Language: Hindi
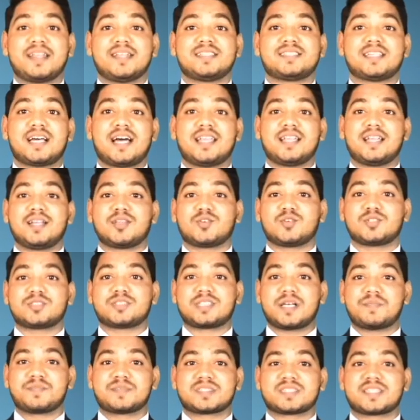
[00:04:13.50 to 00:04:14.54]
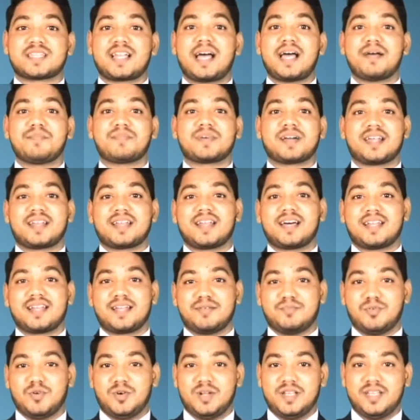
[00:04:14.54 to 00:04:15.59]
चैनल को सब्सक्राइब करना ना
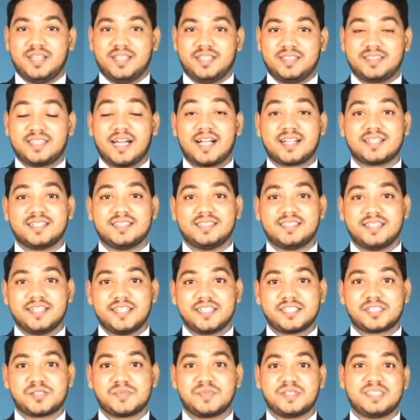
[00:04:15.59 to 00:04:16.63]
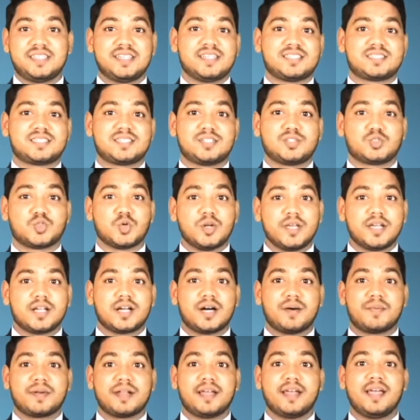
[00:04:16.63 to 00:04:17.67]
भूलें ताकि देश विदेश से जुड़ी
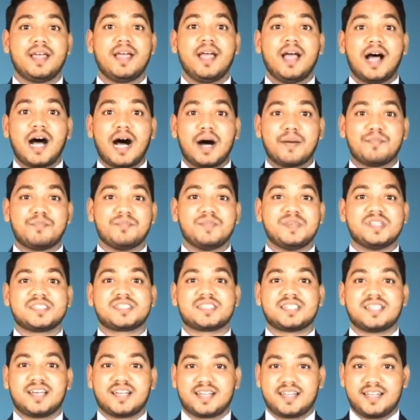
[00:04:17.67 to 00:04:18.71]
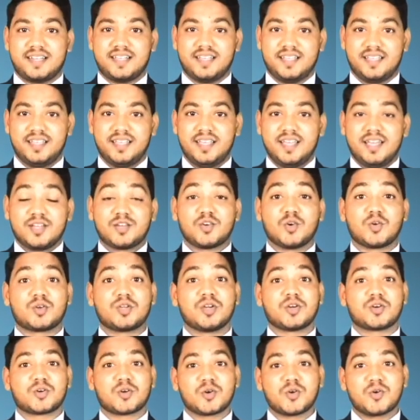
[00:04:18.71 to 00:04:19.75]
खबरें आप मिस ना करें क्योंकि
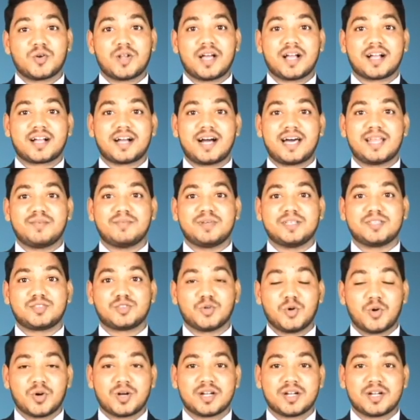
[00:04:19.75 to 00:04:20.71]
कोरोना काल में दो गज